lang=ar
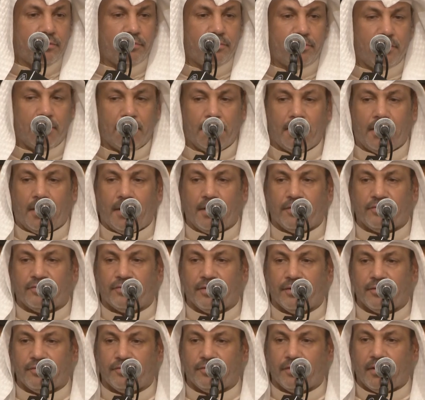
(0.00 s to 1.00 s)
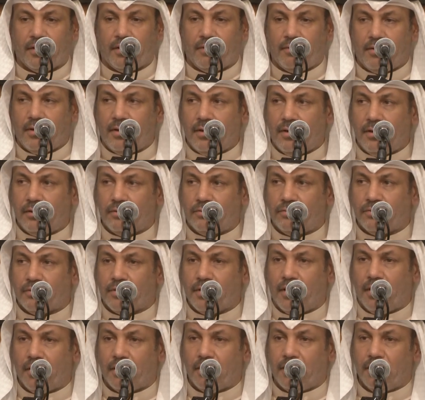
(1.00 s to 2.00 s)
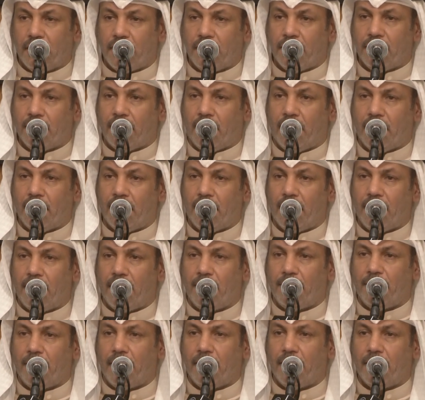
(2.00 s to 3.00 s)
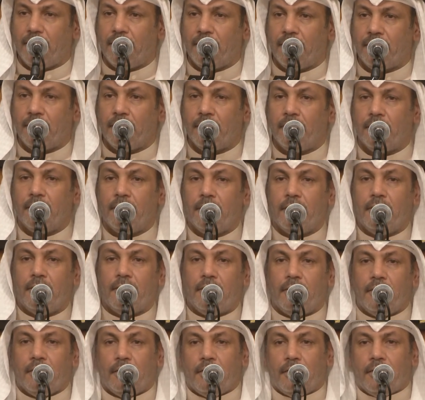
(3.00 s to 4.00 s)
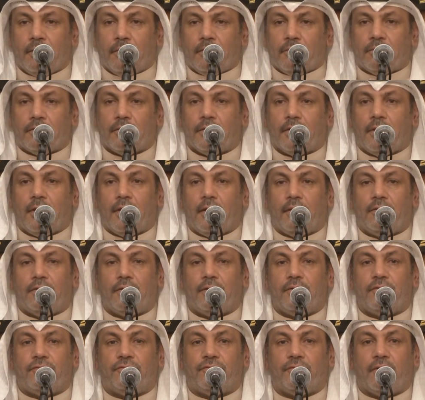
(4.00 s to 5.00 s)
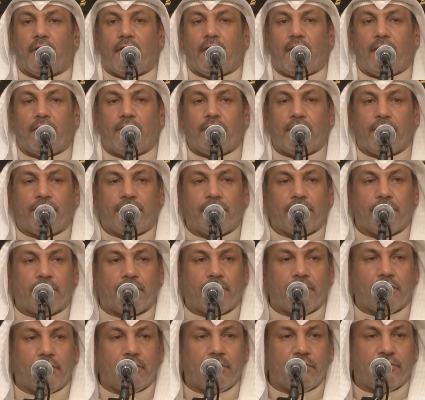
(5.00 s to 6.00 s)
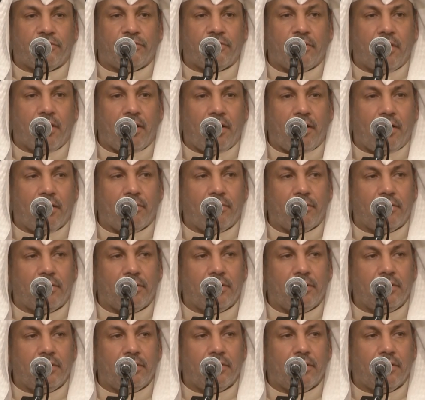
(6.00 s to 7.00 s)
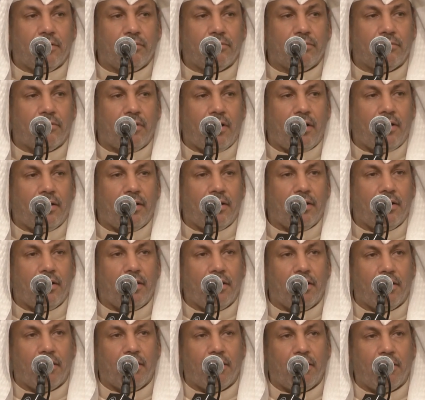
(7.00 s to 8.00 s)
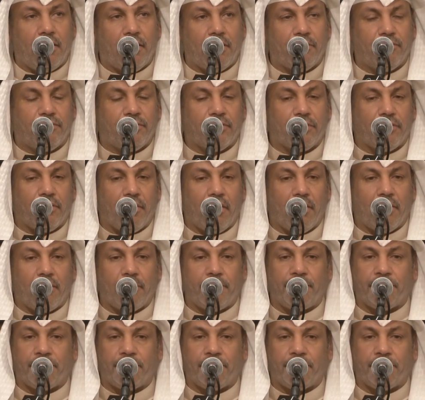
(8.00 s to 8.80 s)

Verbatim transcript: ابن الحسن صلواتك عليه وعلى آبائه في هذه الساعة وفي كل ساعة وليا وحافظا